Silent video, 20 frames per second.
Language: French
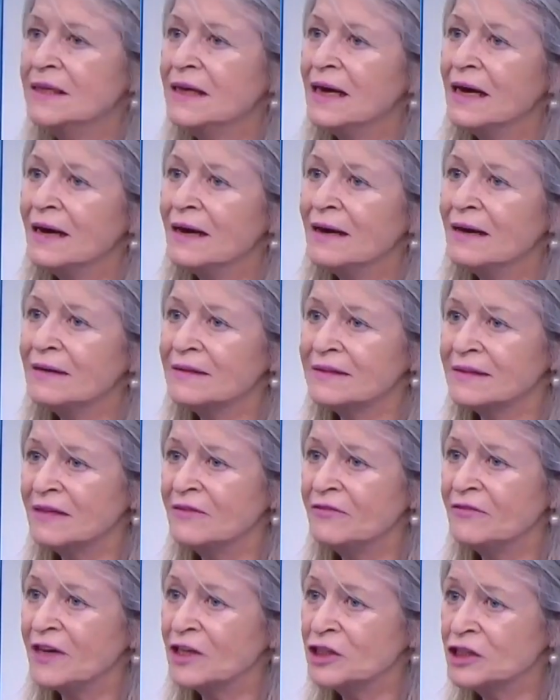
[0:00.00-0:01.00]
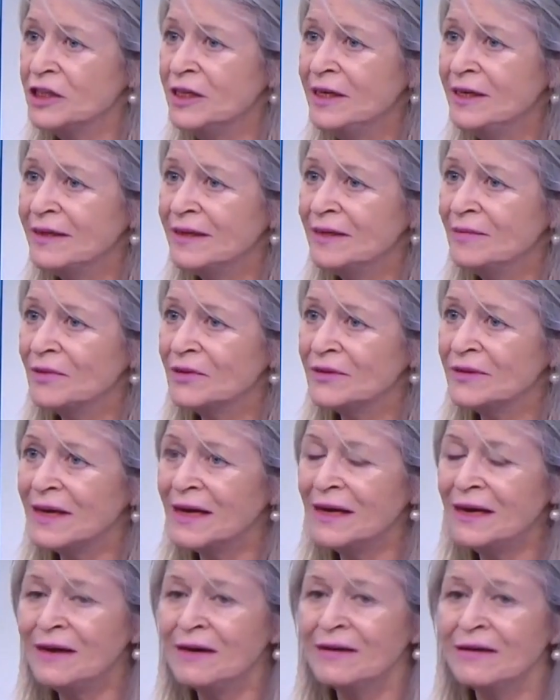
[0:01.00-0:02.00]
qui a cette fragilité
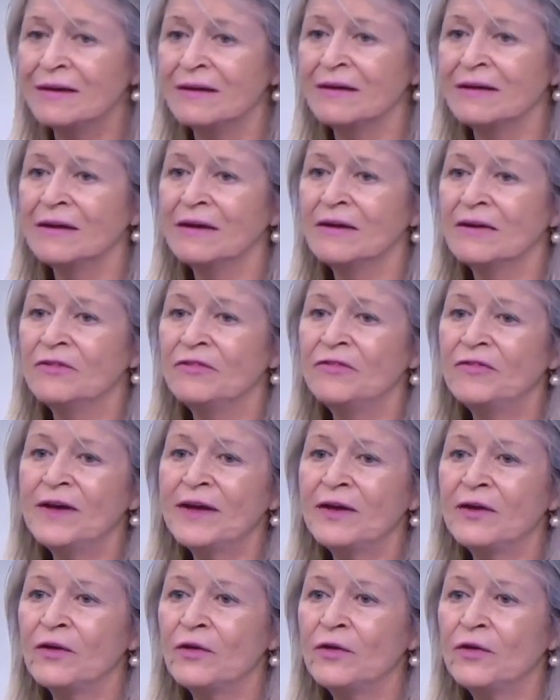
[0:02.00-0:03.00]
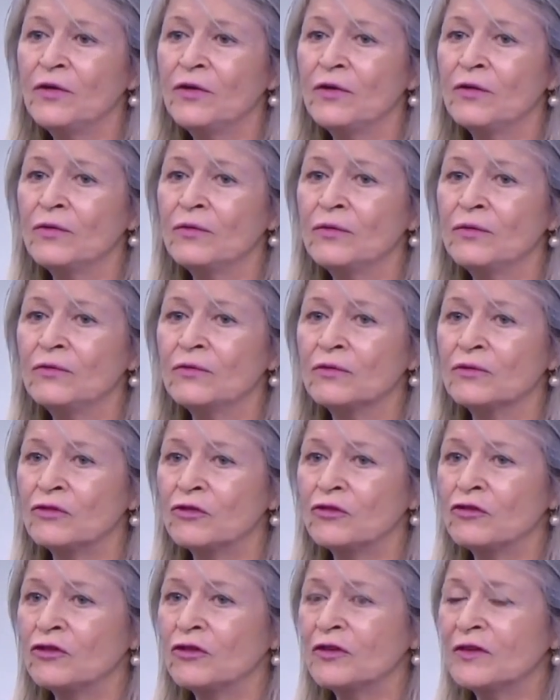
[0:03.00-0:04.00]
mentale, fait qu'on
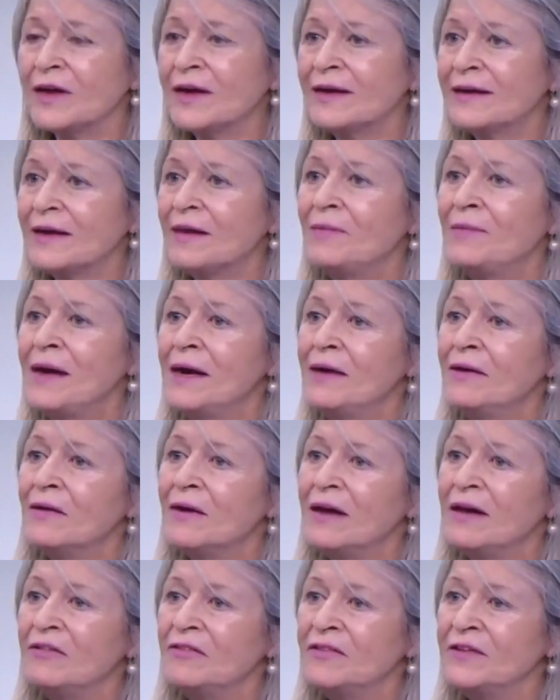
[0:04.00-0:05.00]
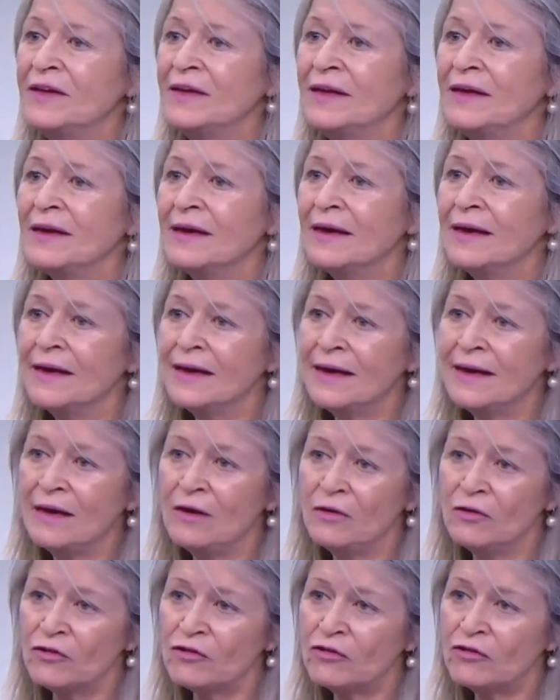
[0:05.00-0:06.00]
se sent très très mal dans la vie
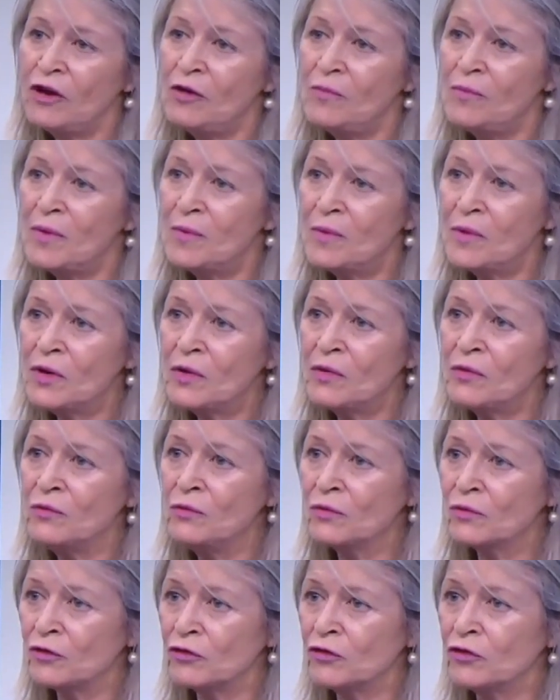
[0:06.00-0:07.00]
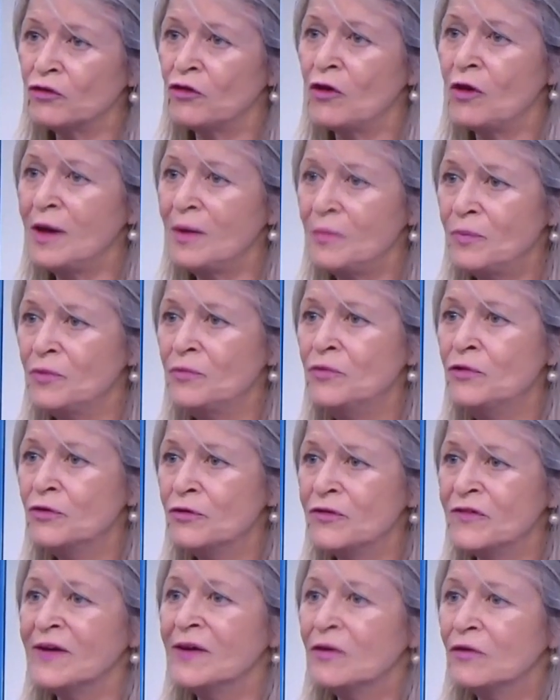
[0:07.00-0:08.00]
et le seul moment où on se sent un peu
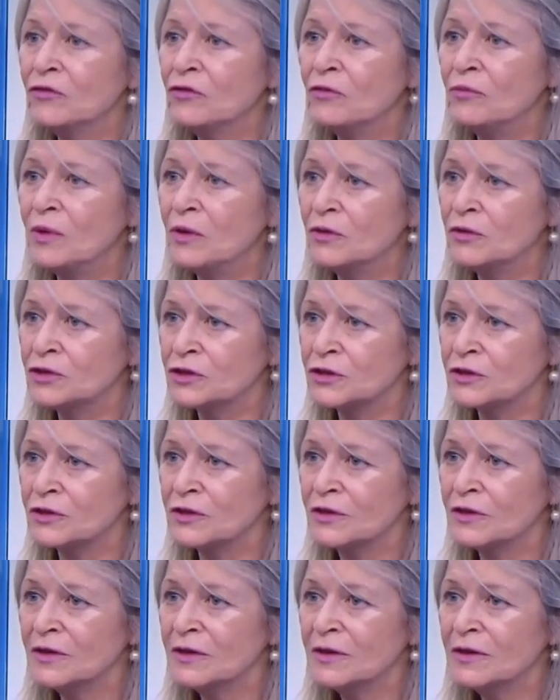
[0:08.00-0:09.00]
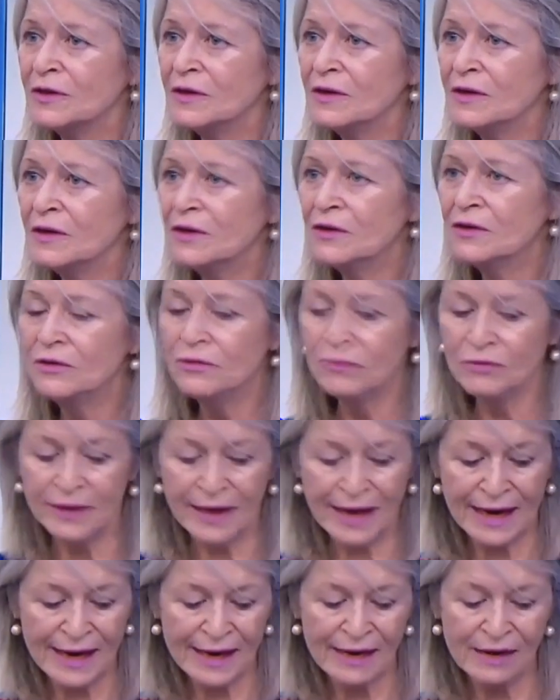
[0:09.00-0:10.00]
mieux, c'est quand on mange. Mhm.
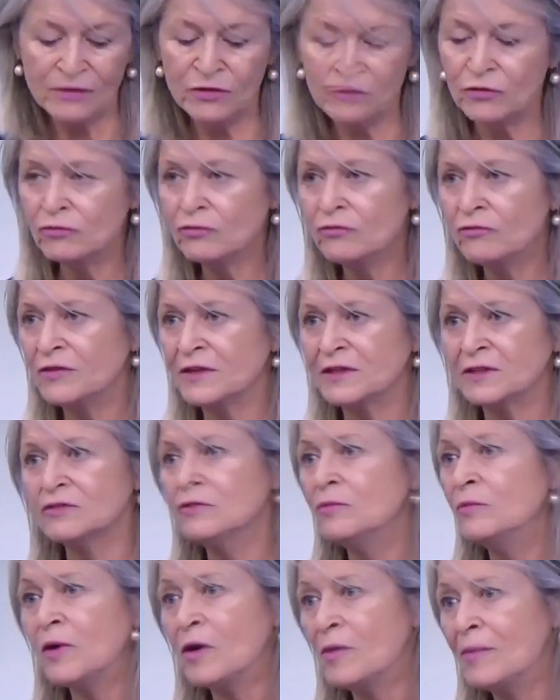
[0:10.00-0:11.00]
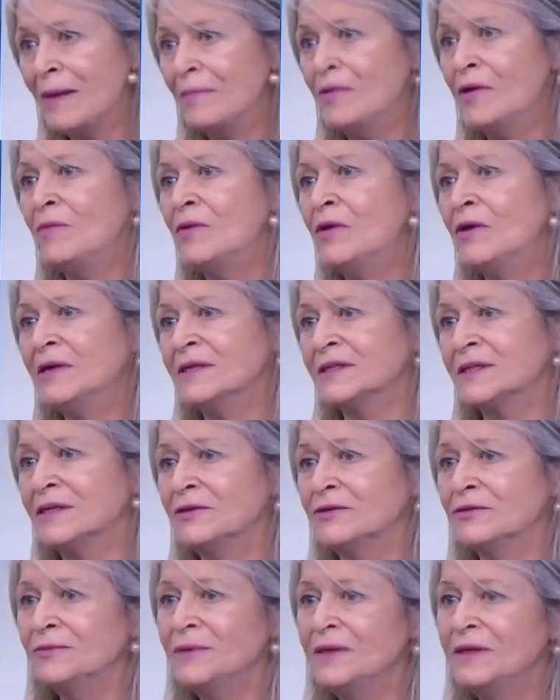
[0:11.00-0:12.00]
Donc elle, de toute façon, probablement, elle
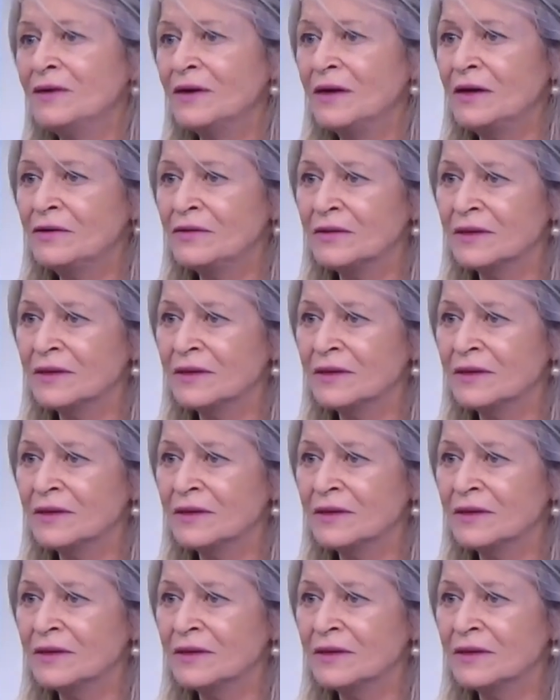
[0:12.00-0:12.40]
serait tombée dans